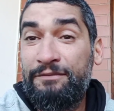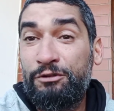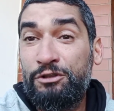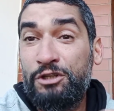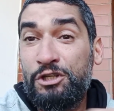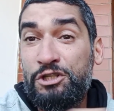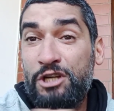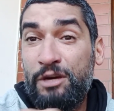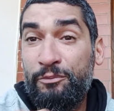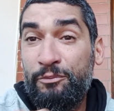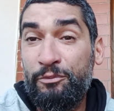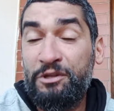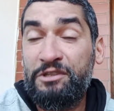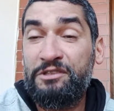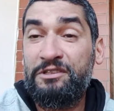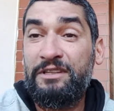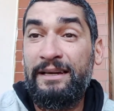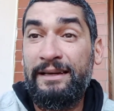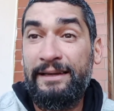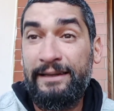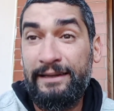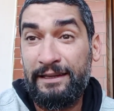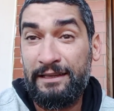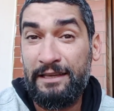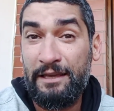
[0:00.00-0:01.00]
Vou deixar meu
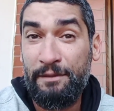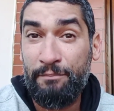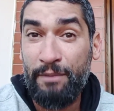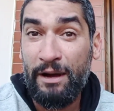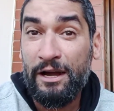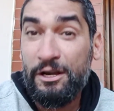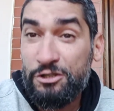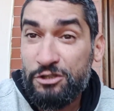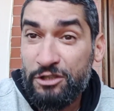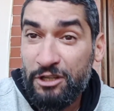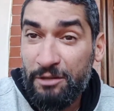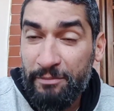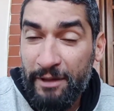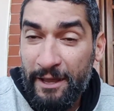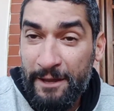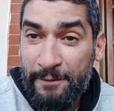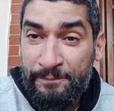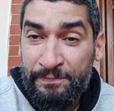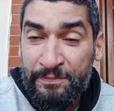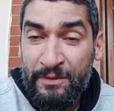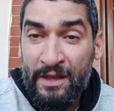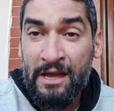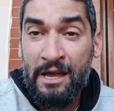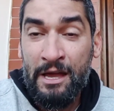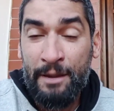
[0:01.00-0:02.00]
Instagram aqui embaixo também
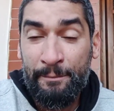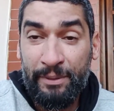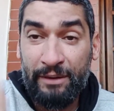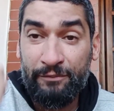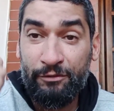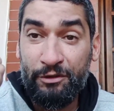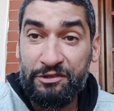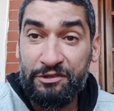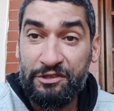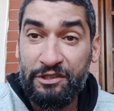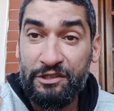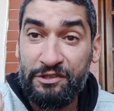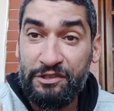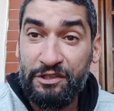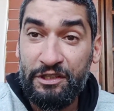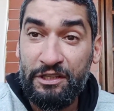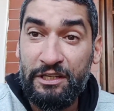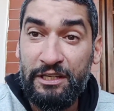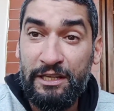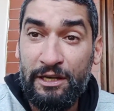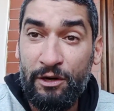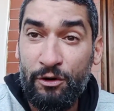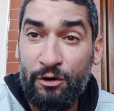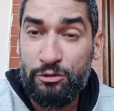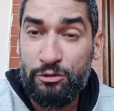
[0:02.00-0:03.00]
para você
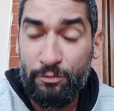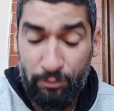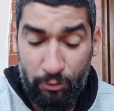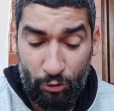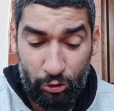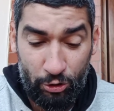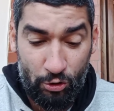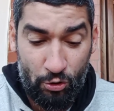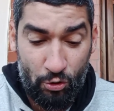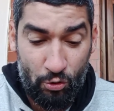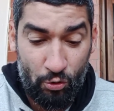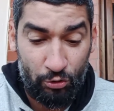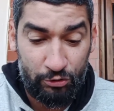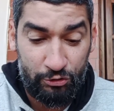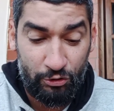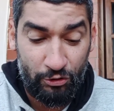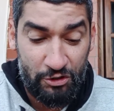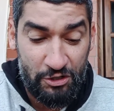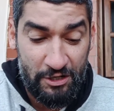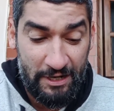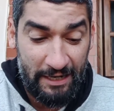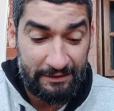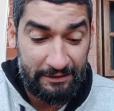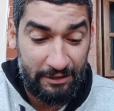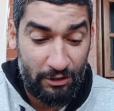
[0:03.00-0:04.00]
seguir, eu coloco conteúdo
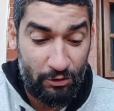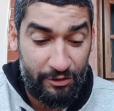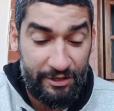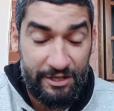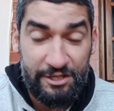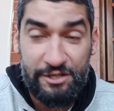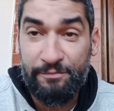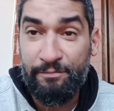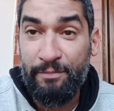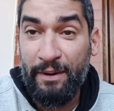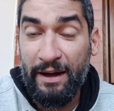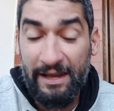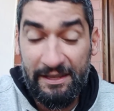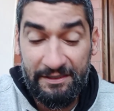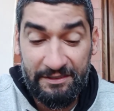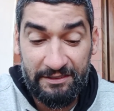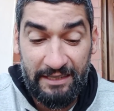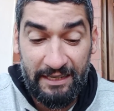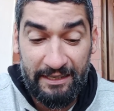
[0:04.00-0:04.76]
de categoria de base.